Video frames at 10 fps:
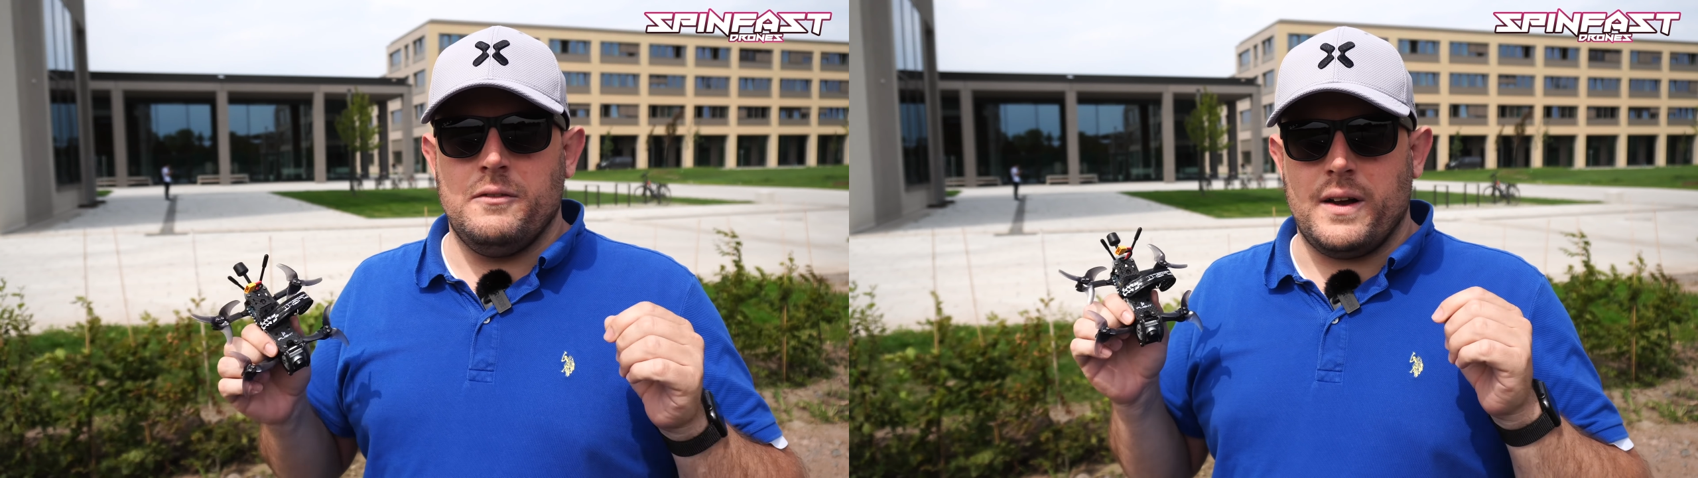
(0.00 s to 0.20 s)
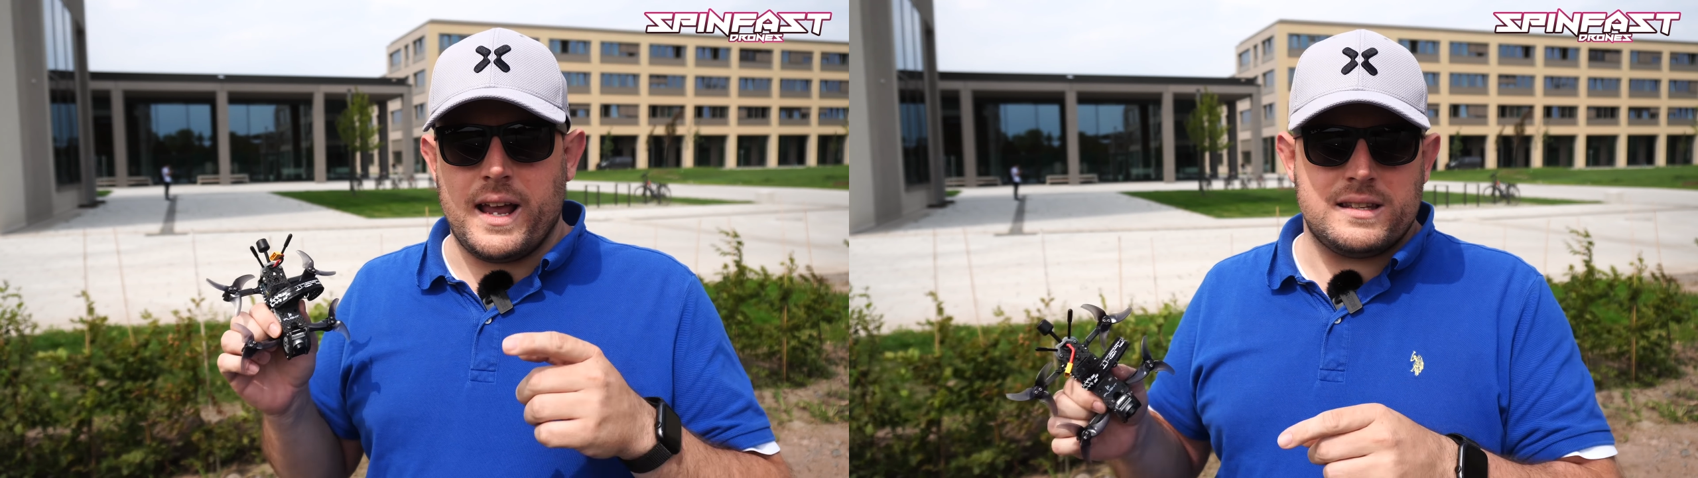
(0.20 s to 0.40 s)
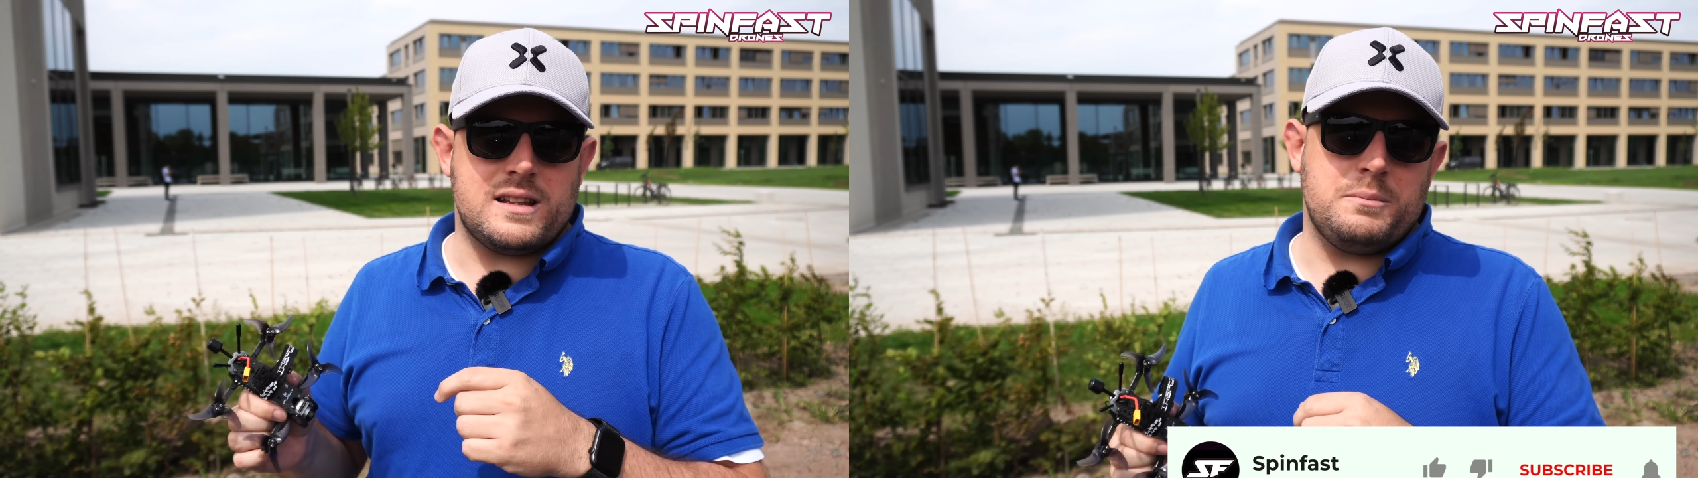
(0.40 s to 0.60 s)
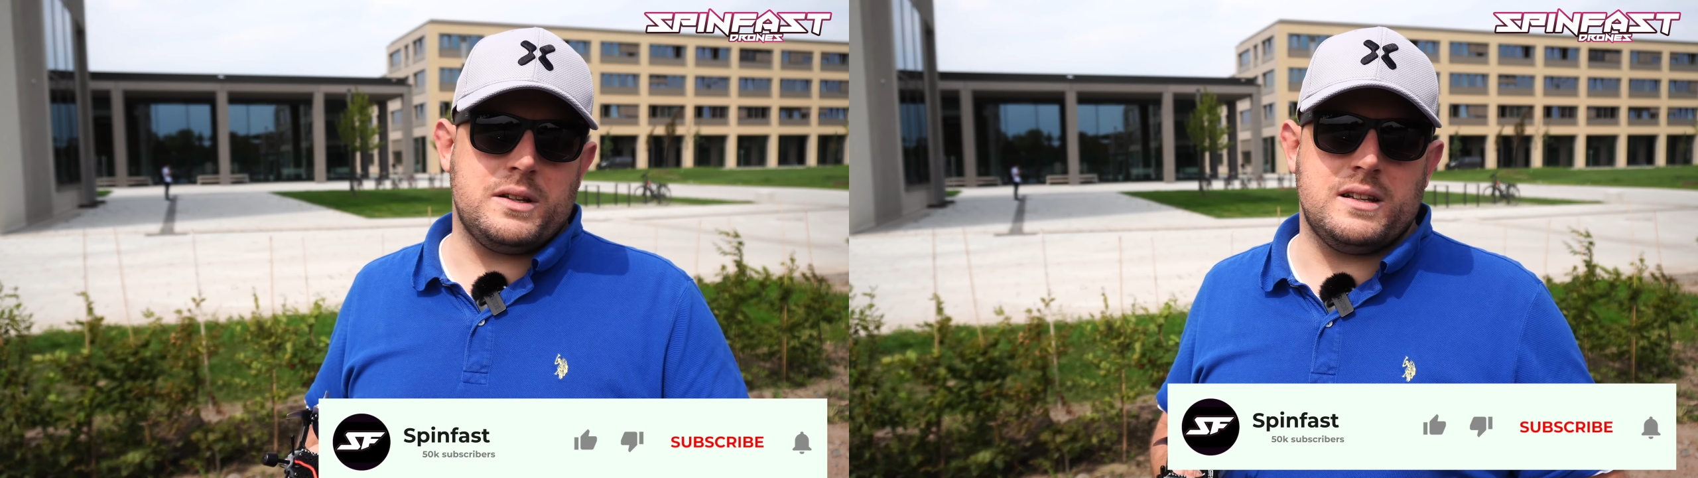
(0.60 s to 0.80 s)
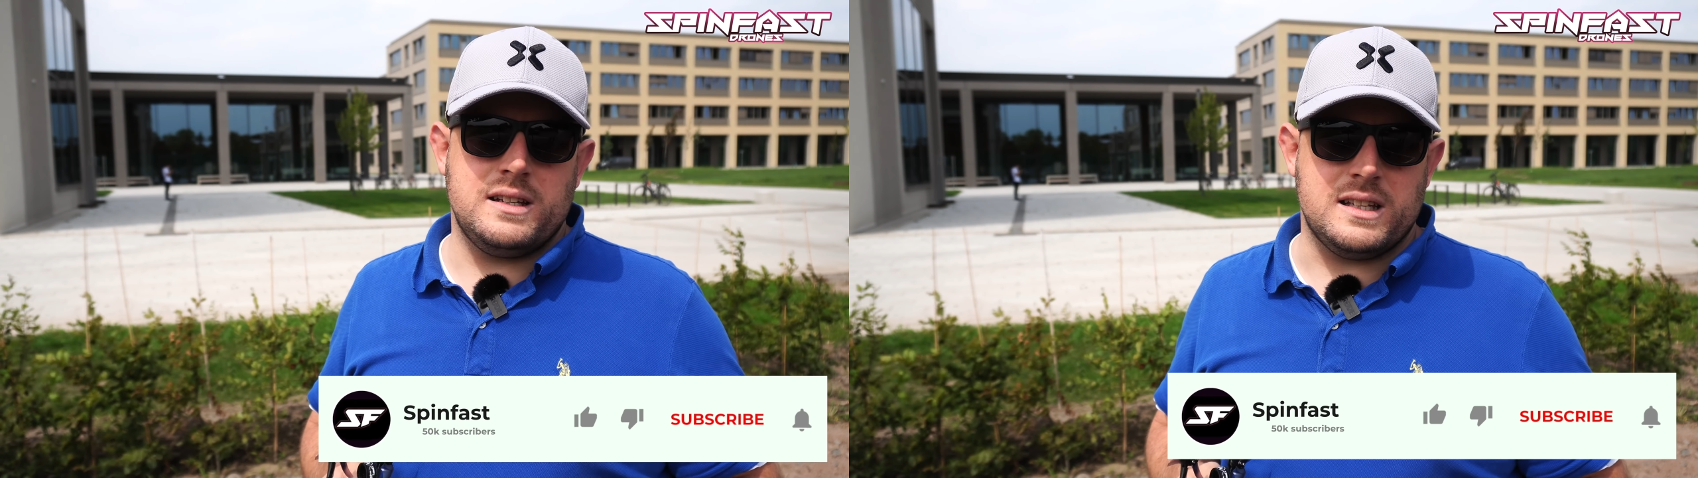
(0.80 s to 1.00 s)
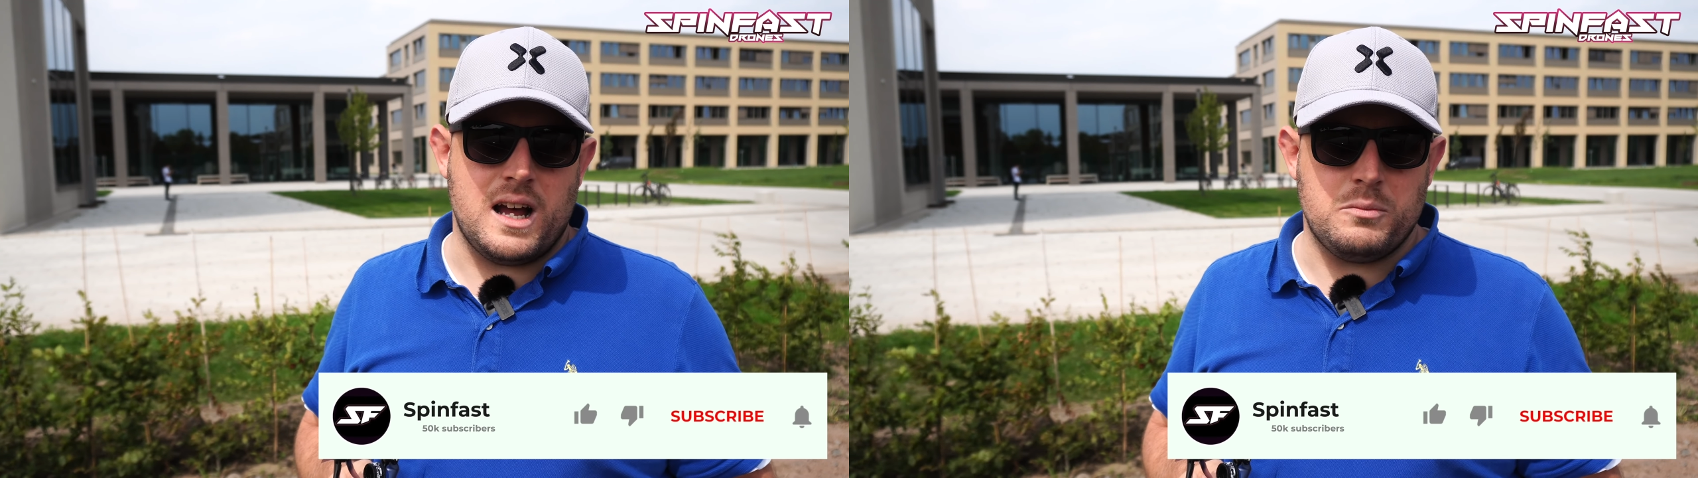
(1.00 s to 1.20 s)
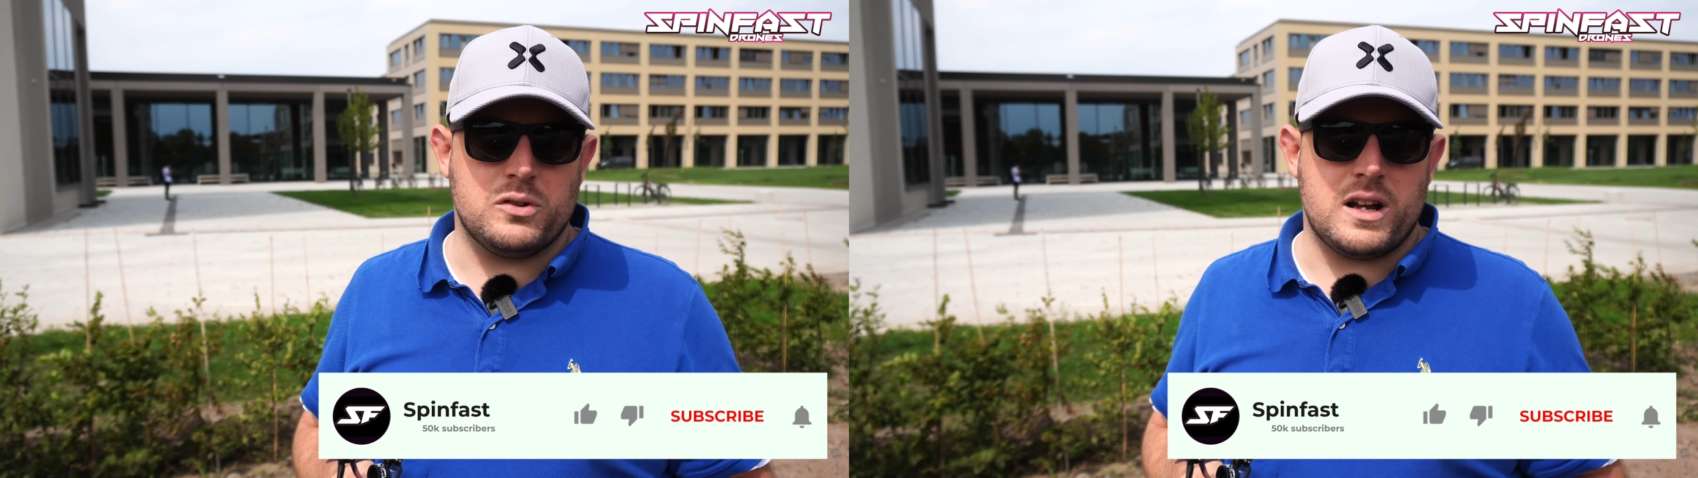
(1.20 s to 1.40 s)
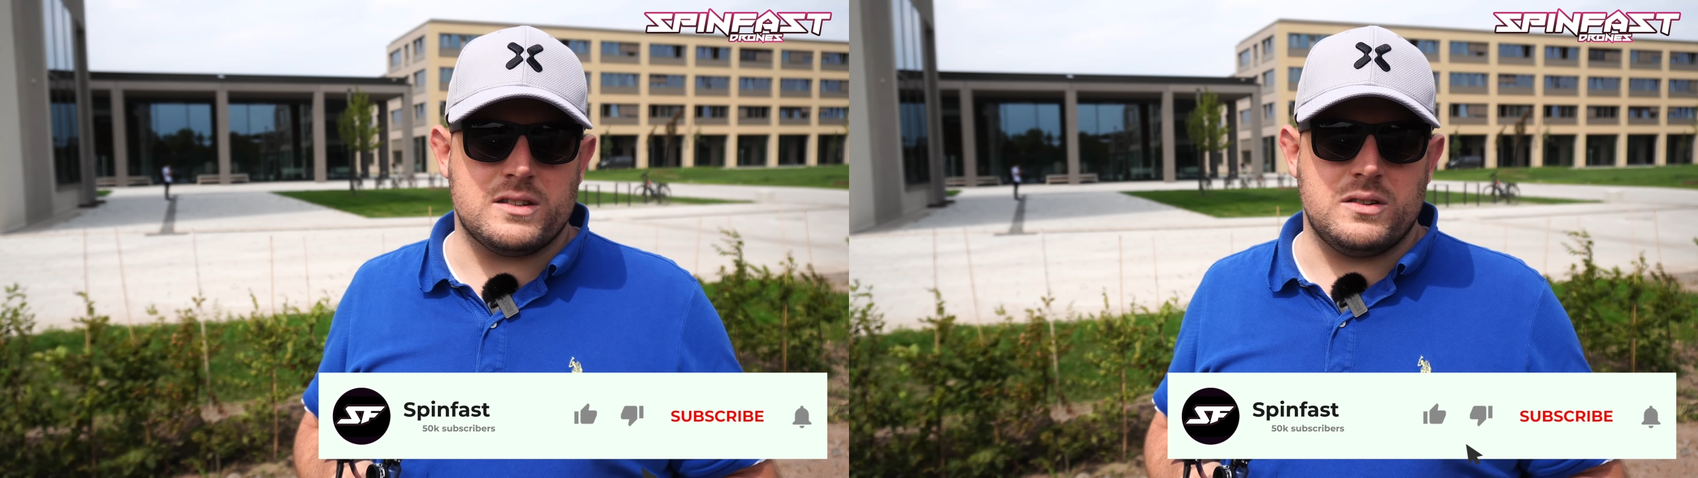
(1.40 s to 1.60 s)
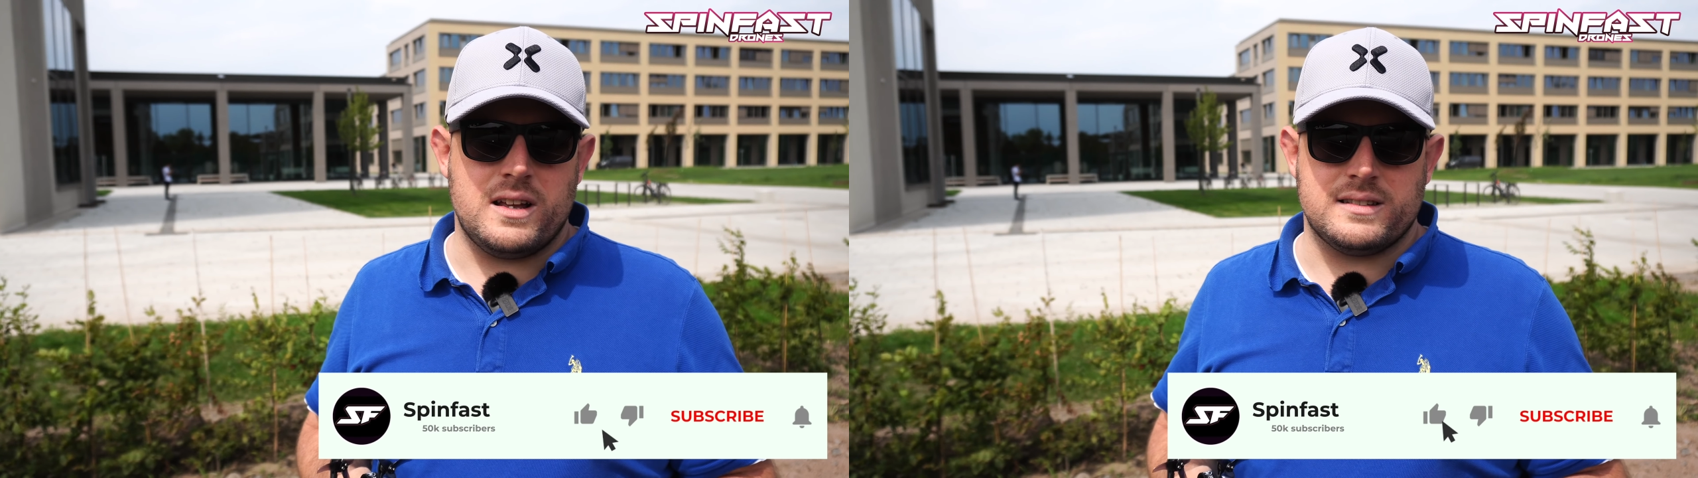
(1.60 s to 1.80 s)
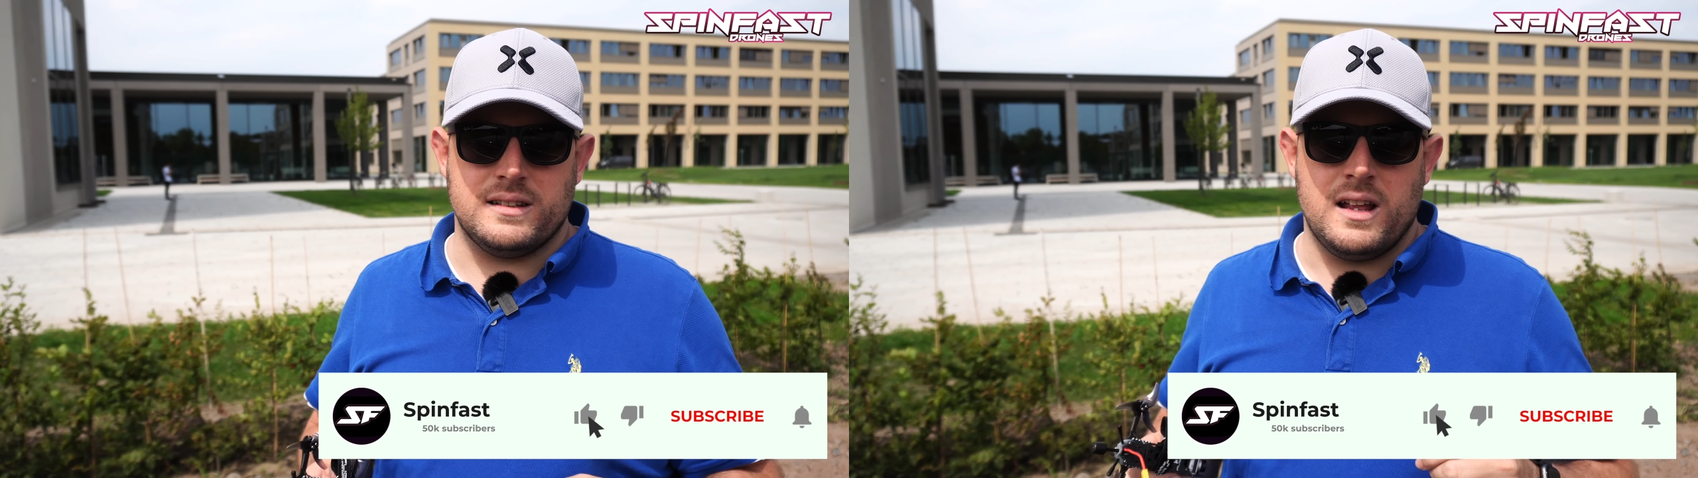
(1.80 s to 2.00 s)
Vergesst dann bitte nicht ein Abo
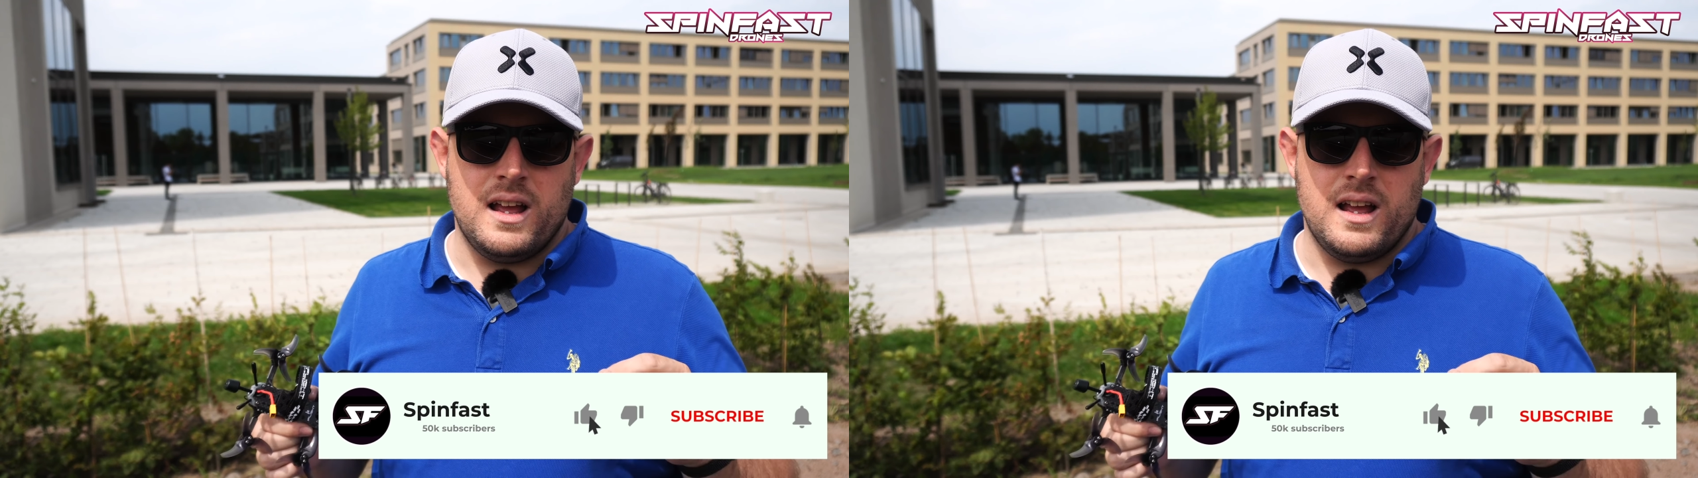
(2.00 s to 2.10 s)
dazulassen.